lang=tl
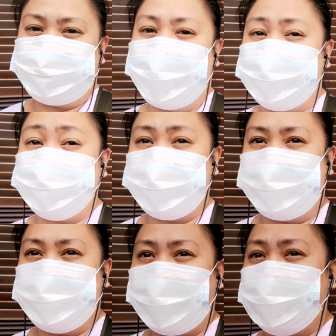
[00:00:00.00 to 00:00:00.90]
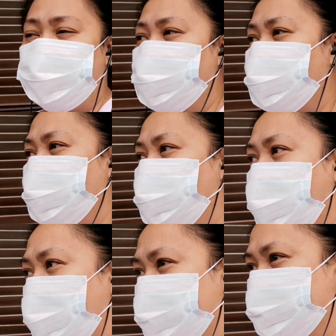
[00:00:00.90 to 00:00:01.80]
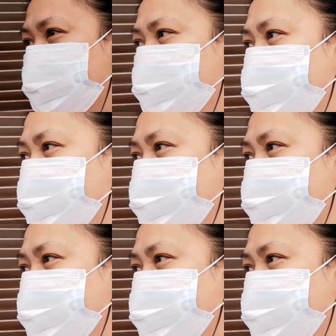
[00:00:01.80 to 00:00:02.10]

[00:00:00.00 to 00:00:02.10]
bahay ho namin ay hinuhulugan.